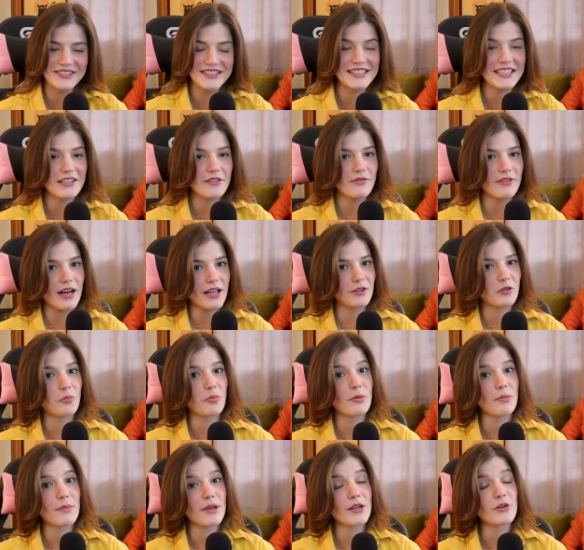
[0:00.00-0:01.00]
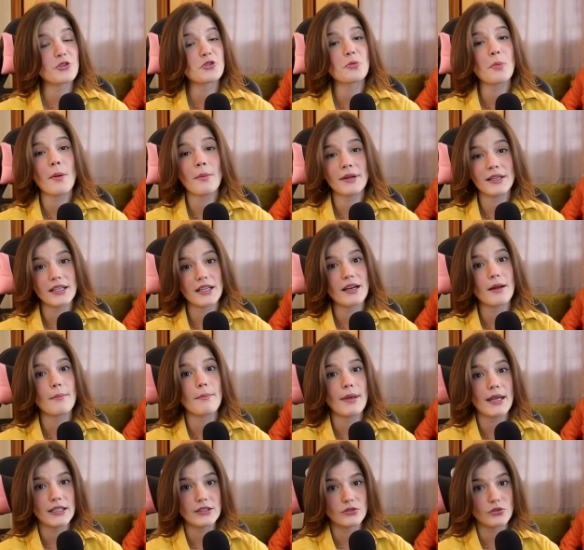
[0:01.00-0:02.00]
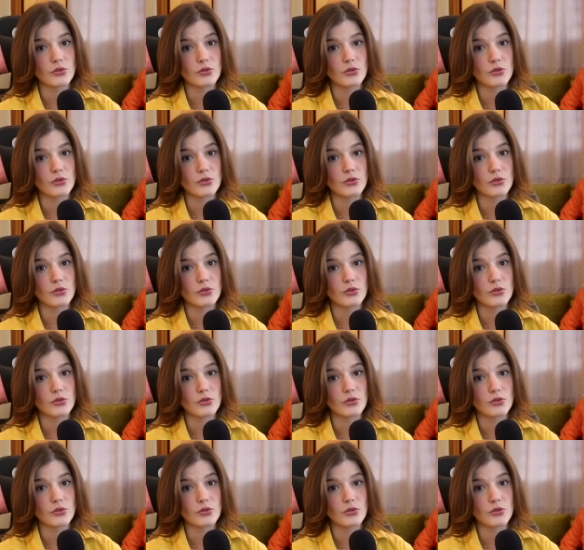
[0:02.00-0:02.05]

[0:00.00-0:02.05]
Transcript: se livrar do primeiro de uma maneira bem